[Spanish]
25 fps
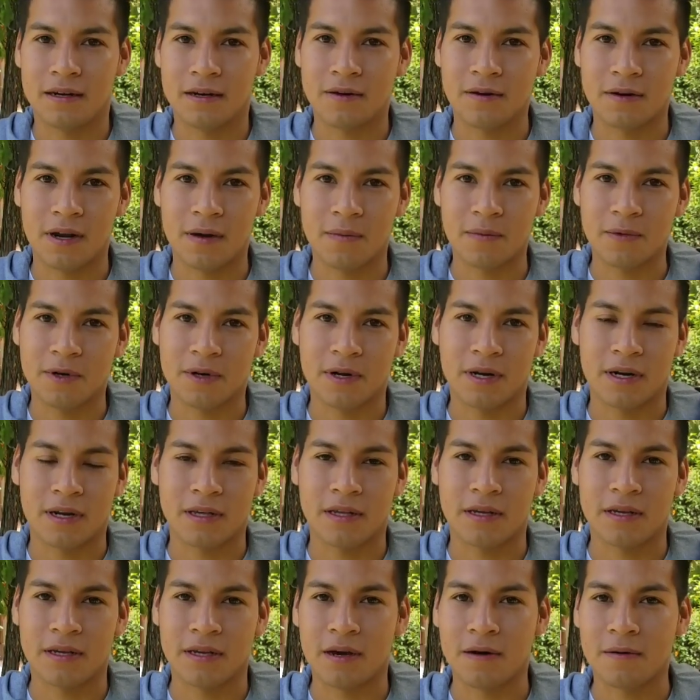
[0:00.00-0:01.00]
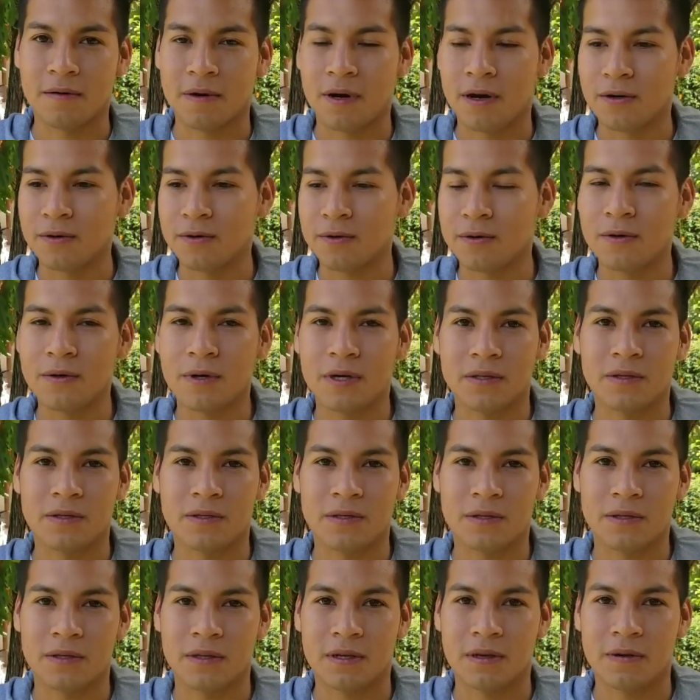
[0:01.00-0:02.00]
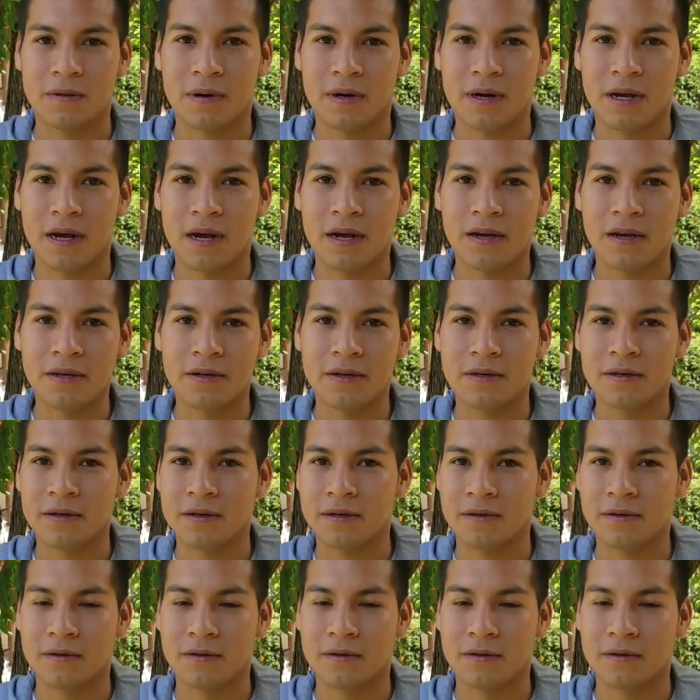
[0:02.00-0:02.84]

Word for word: con las mujeres de Yaguarú, Asunción de Guarayo,